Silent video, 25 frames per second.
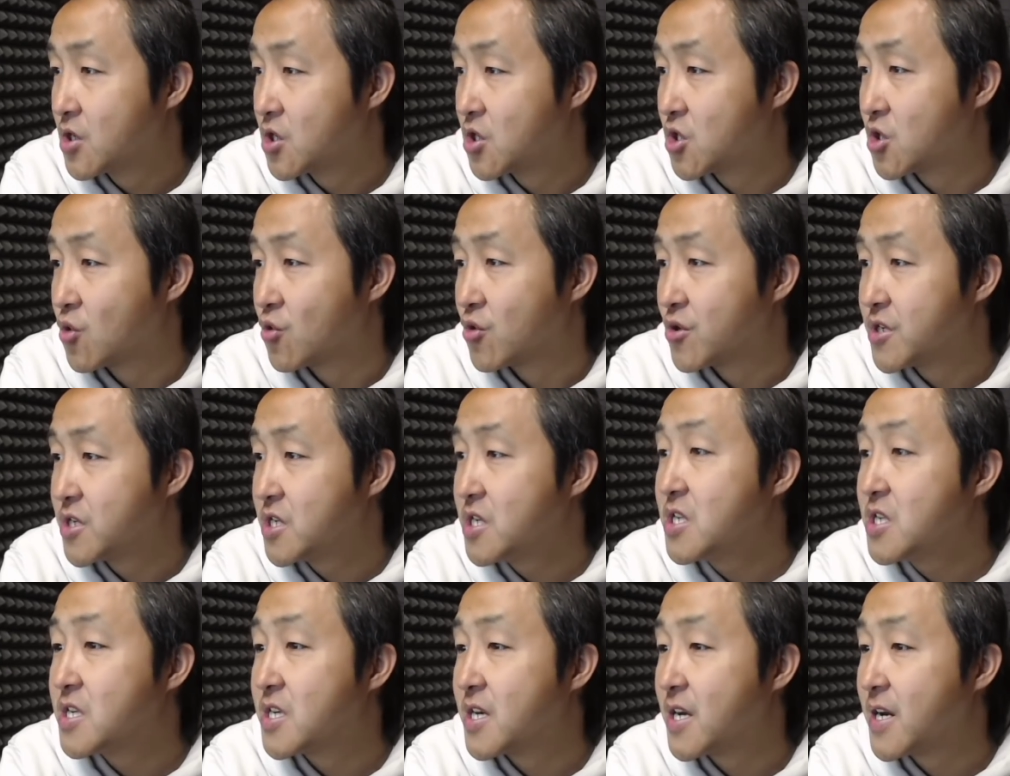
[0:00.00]
九
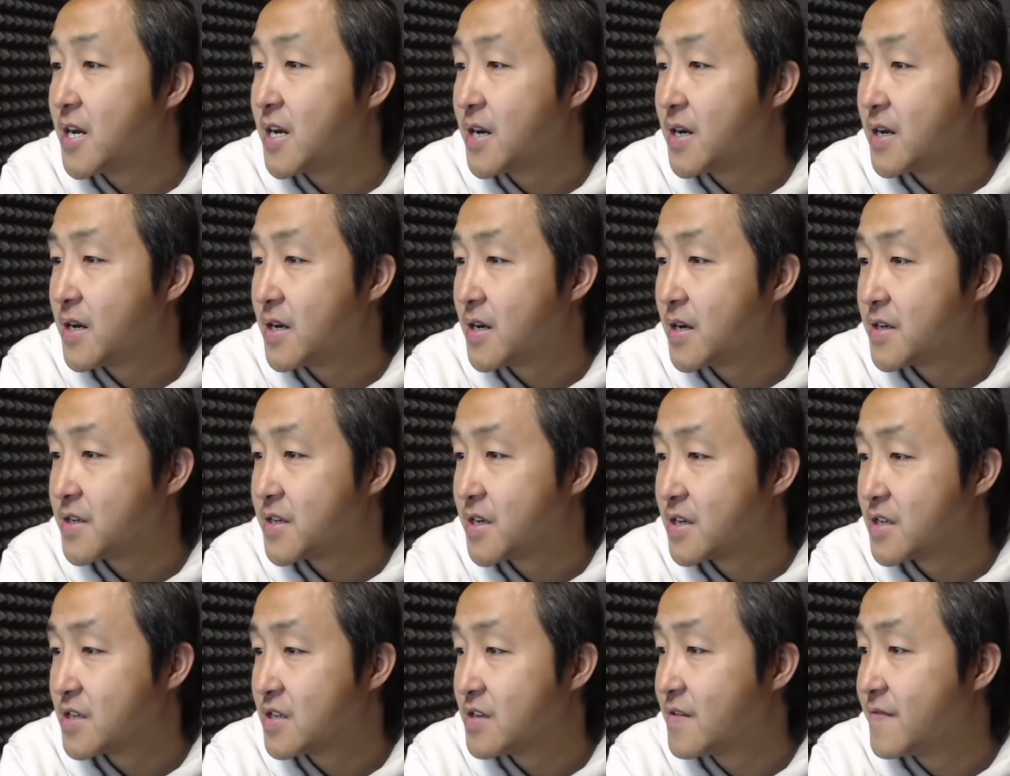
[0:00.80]
一年啊，
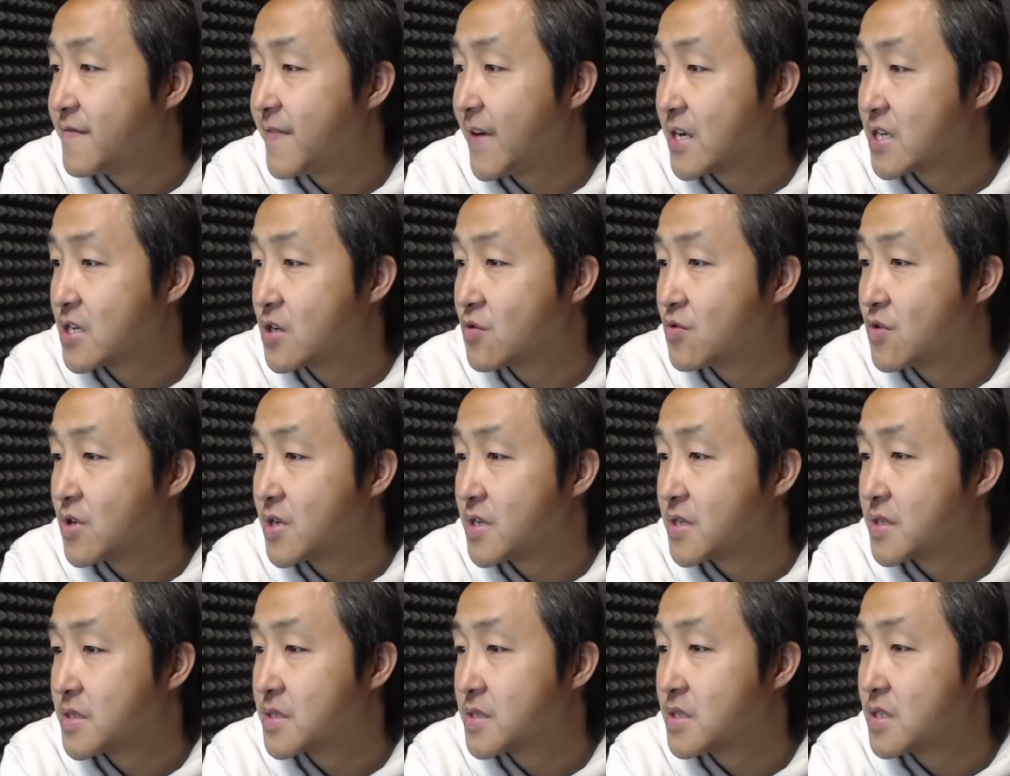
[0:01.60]
也是发生过
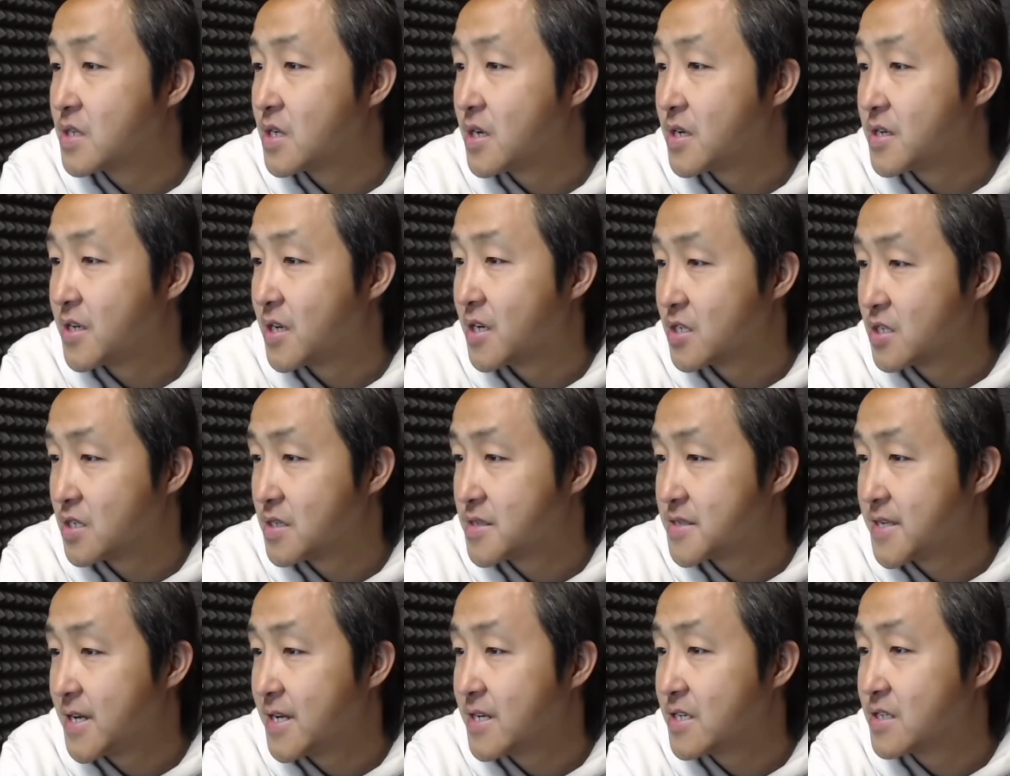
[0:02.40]
一次，也是
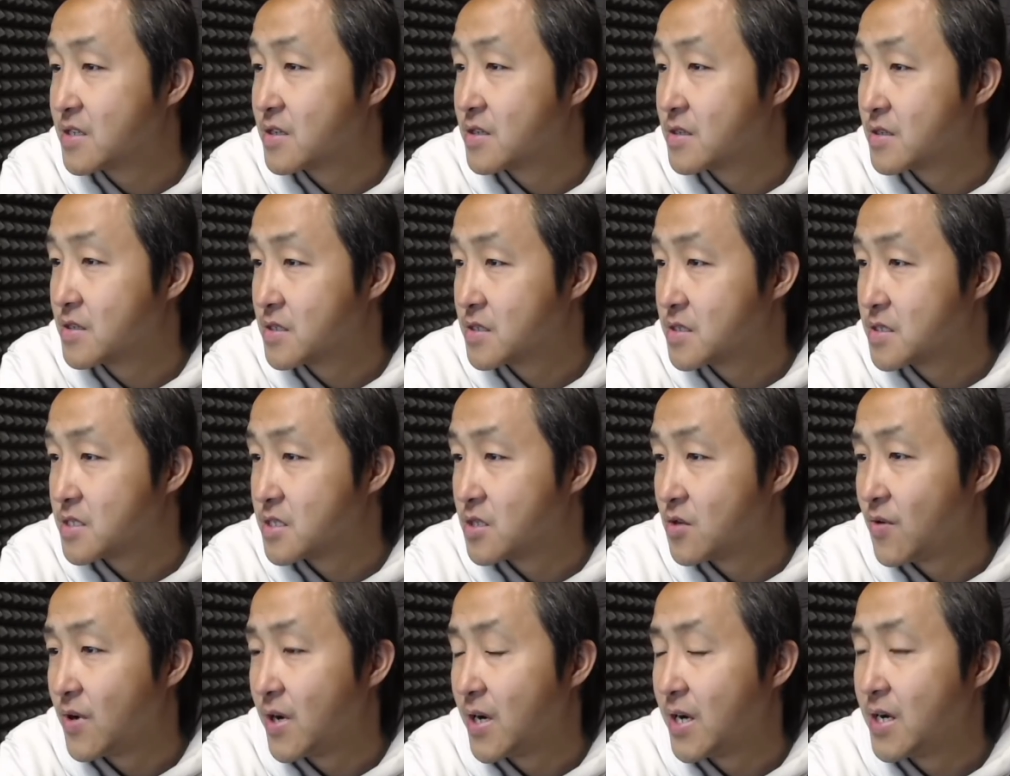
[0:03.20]
三十人
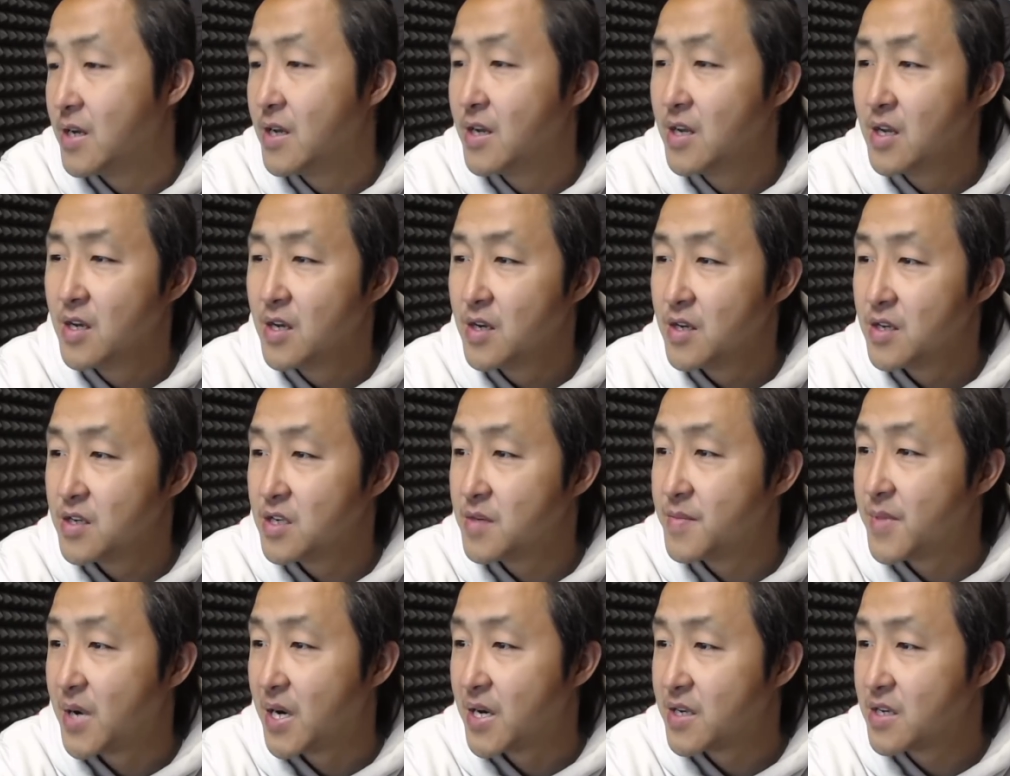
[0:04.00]
死亡，
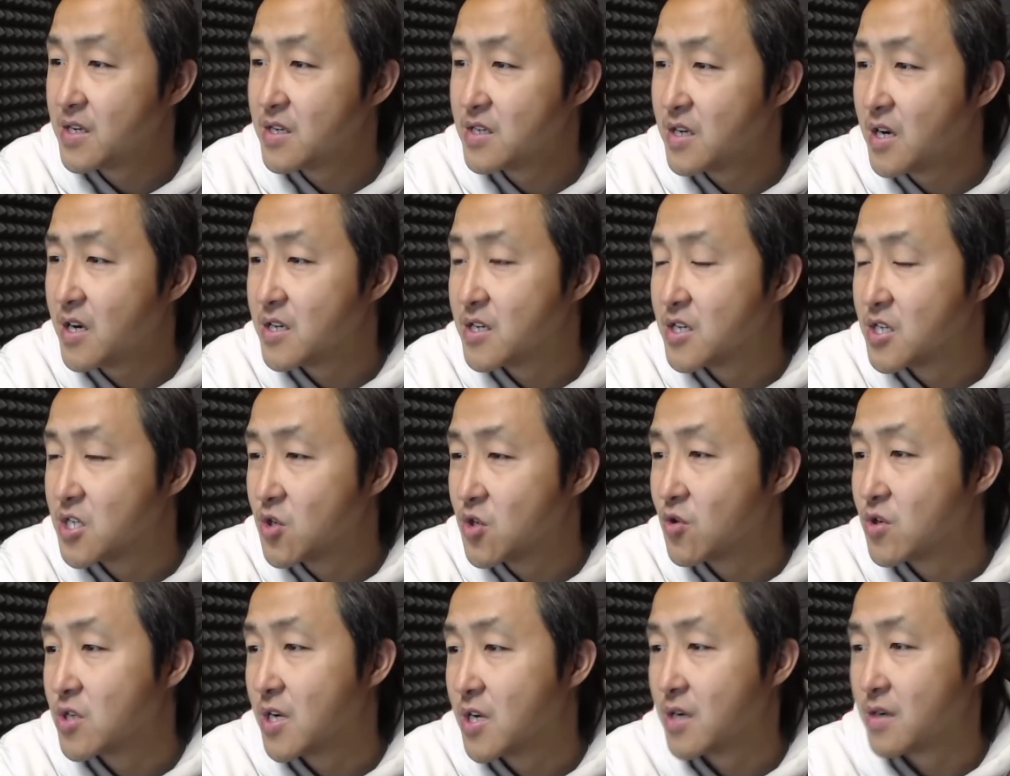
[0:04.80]
一百一十二人
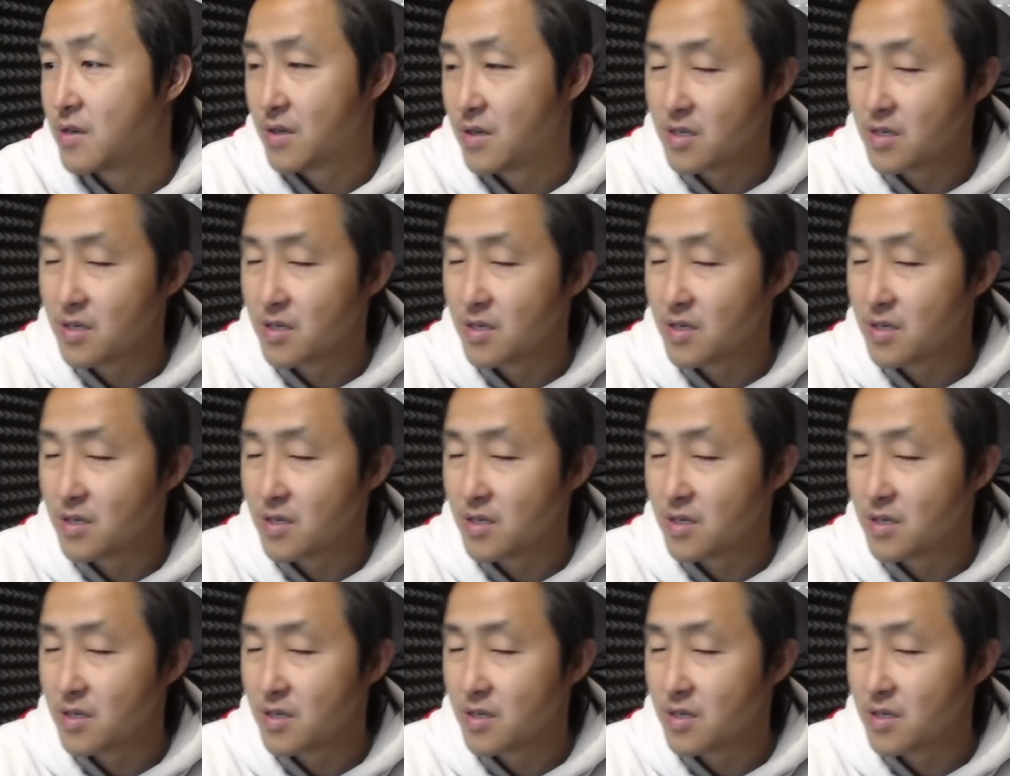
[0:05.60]
受伤。